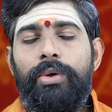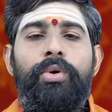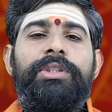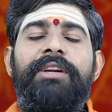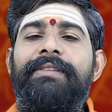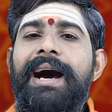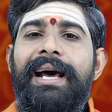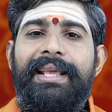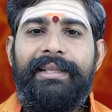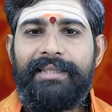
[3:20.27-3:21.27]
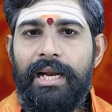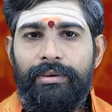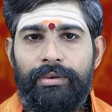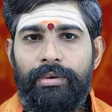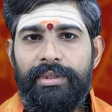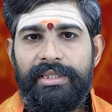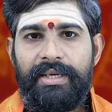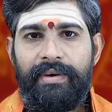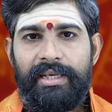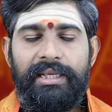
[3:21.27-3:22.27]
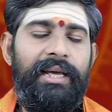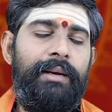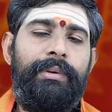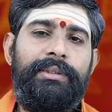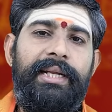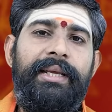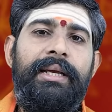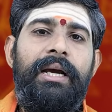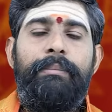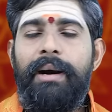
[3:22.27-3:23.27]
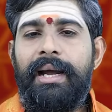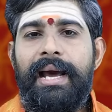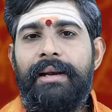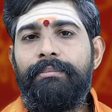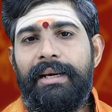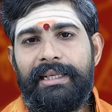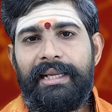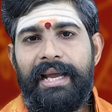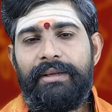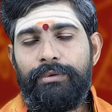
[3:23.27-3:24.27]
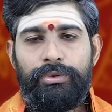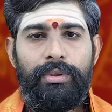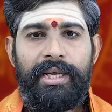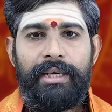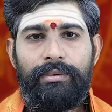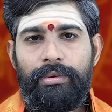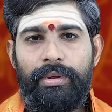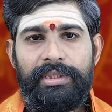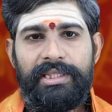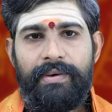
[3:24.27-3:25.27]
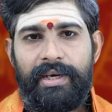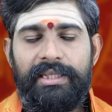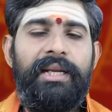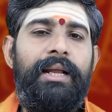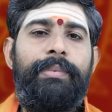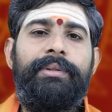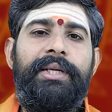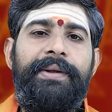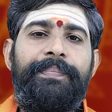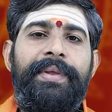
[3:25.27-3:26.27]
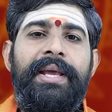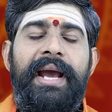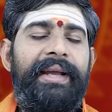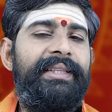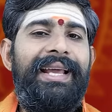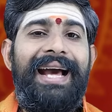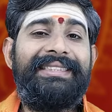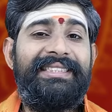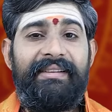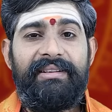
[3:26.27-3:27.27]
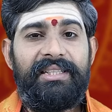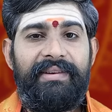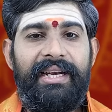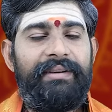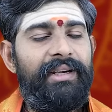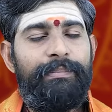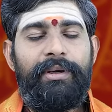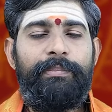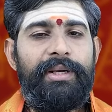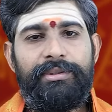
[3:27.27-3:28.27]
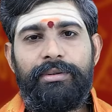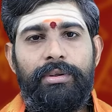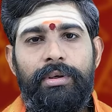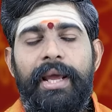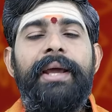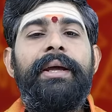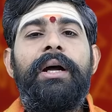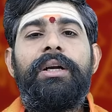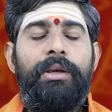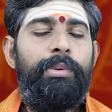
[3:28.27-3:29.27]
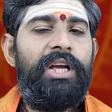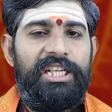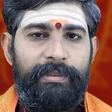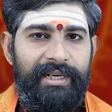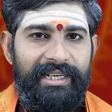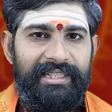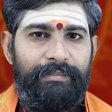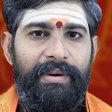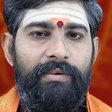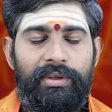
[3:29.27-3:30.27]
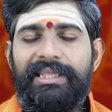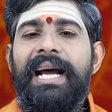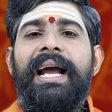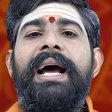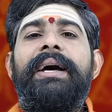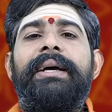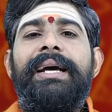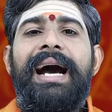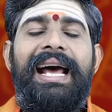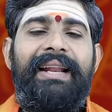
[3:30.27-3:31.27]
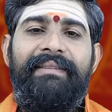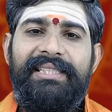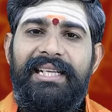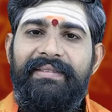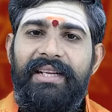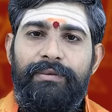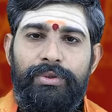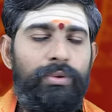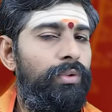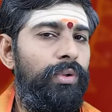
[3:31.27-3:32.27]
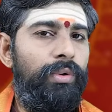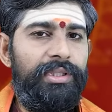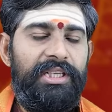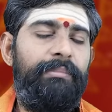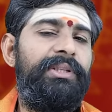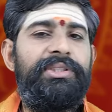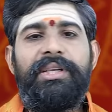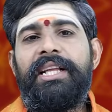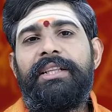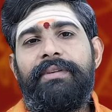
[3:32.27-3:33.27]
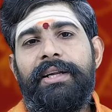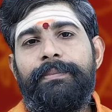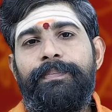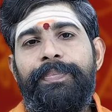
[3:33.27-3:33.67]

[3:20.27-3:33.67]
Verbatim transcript: నూతన వాహన యంత్రాలు కొనుగోలు చేసే అవకాశాలు కనపడుతున్నాయి బంగారం బట్టలు కానీ వస్తువులు కానీ కొనుగోలు చేసే అవకాశాలు కనపడుతున్నాయి అయితే అత్యవసరమైనటువంటి పరిస్థితుల్లోనే డబ్బులు ఖర్చు పెట్టడం తప్ప వృధాగా అనవసరమైన వస్తువులు కొనుగోలు చేయడం మంచిది కాదు ఈ వారం